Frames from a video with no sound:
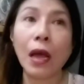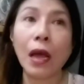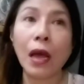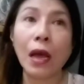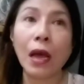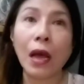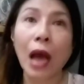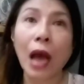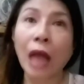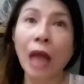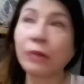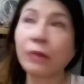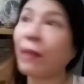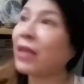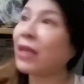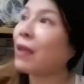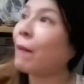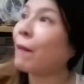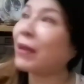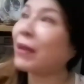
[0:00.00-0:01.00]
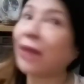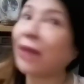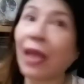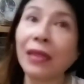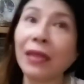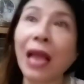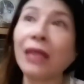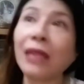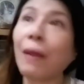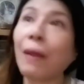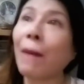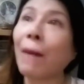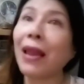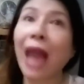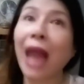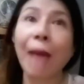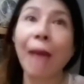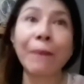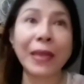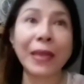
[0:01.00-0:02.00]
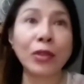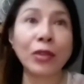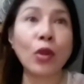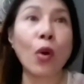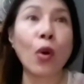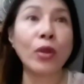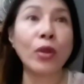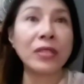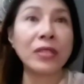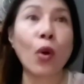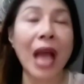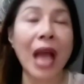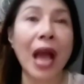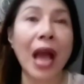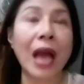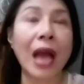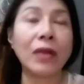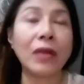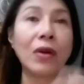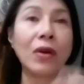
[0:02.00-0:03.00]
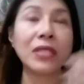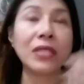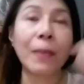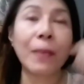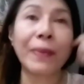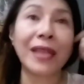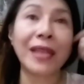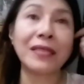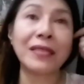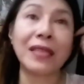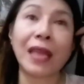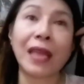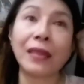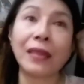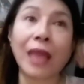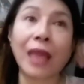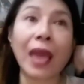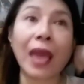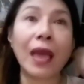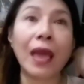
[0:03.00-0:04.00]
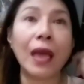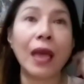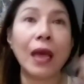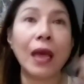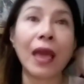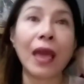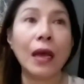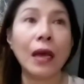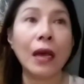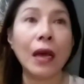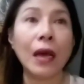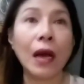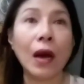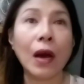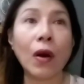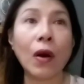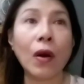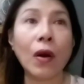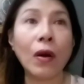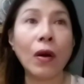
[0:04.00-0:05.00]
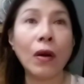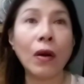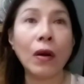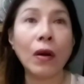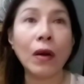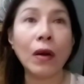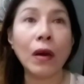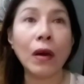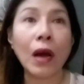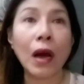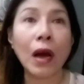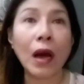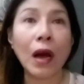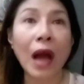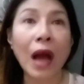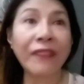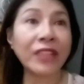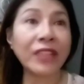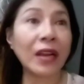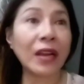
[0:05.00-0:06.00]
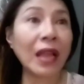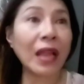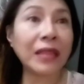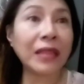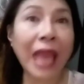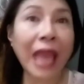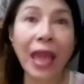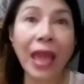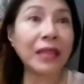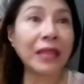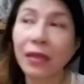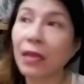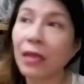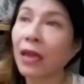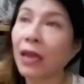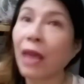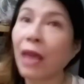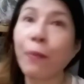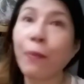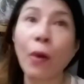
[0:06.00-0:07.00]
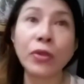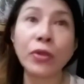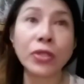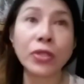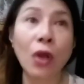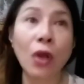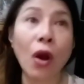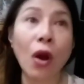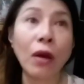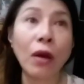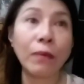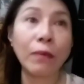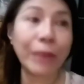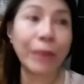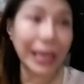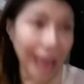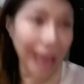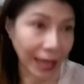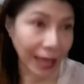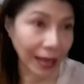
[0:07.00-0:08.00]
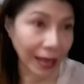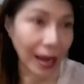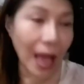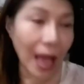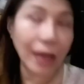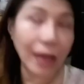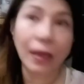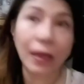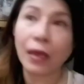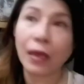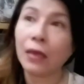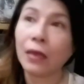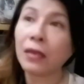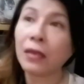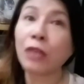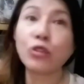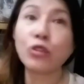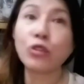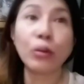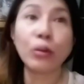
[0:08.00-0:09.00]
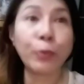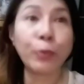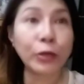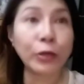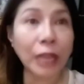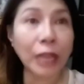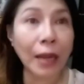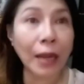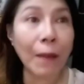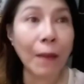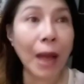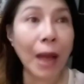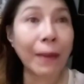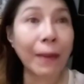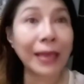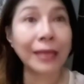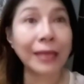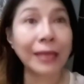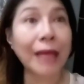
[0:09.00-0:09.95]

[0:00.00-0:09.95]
at may namatay na na malapit doon sa ano sa presidente. Oh. After a day na naipost ko, bigla na lang nagsulputan ang mga balita.